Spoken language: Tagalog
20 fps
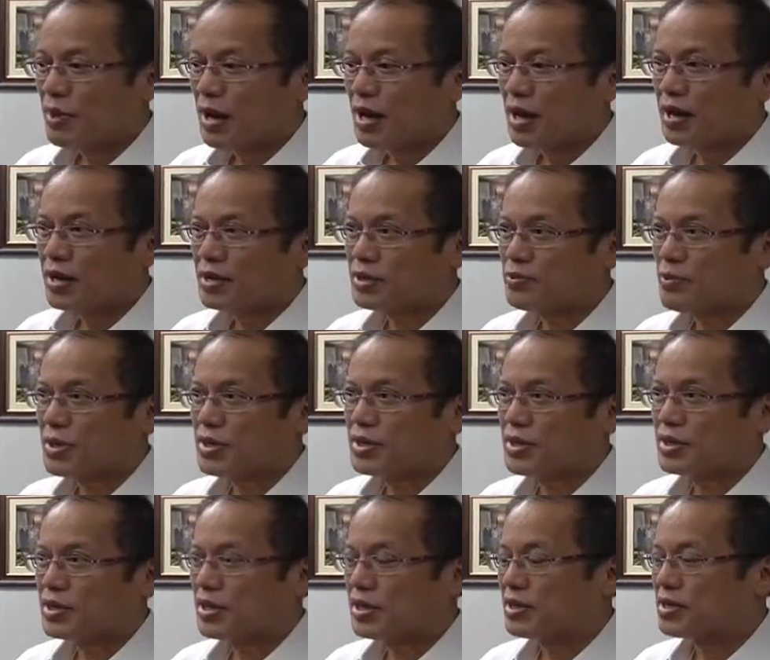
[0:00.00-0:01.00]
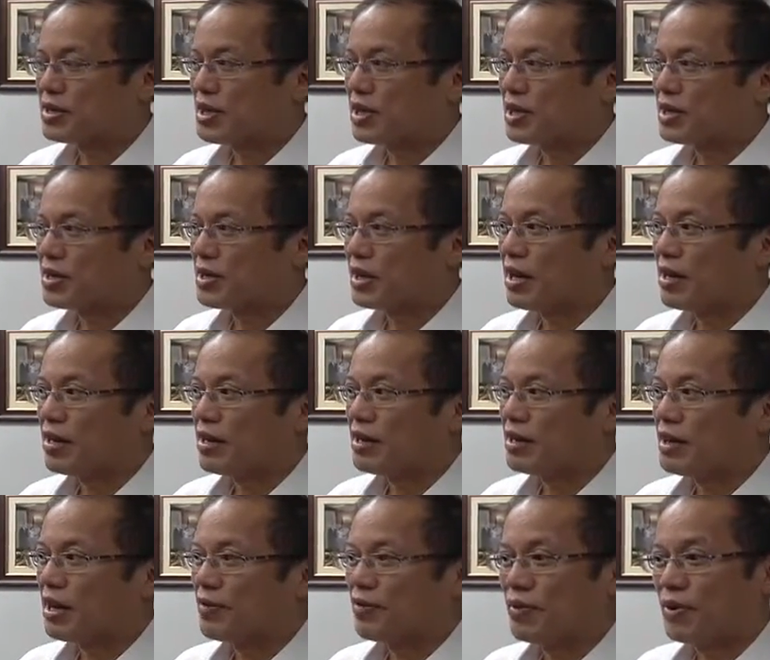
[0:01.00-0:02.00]
uh, especially since uh, they,
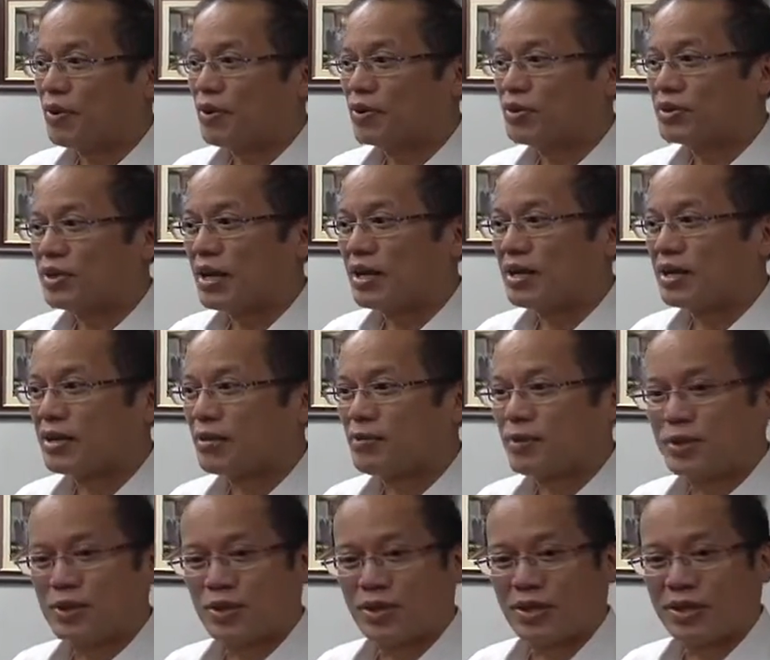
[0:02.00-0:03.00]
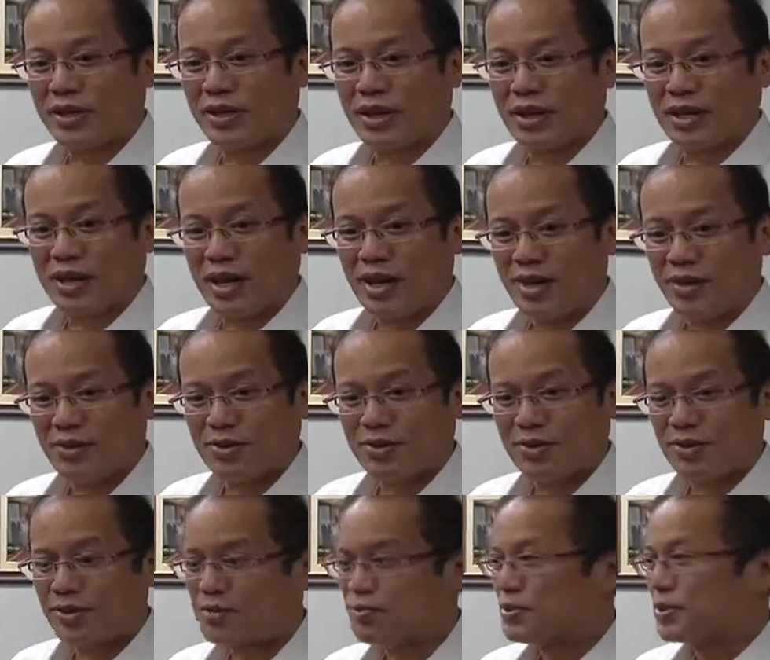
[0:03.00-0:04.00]
they've lost uh, the majority in the House,
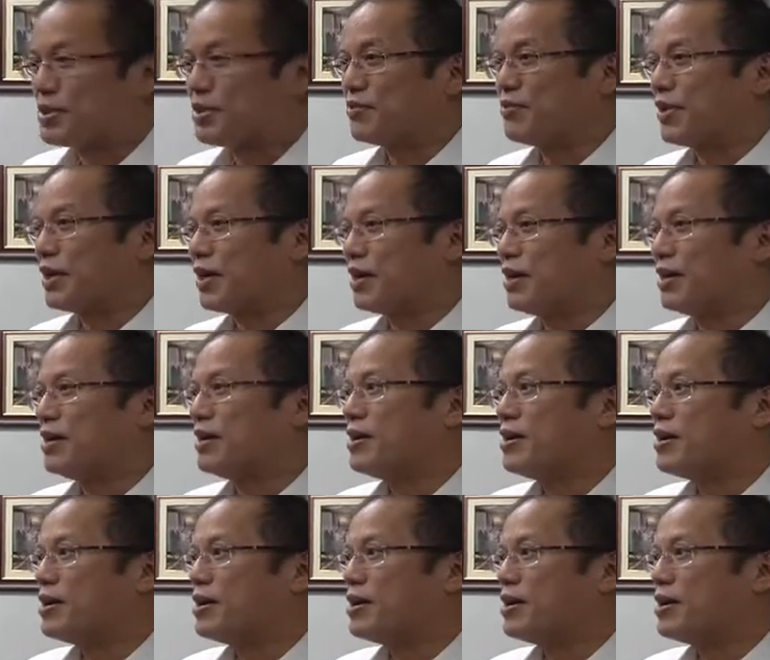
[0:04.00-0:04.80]
not specifically.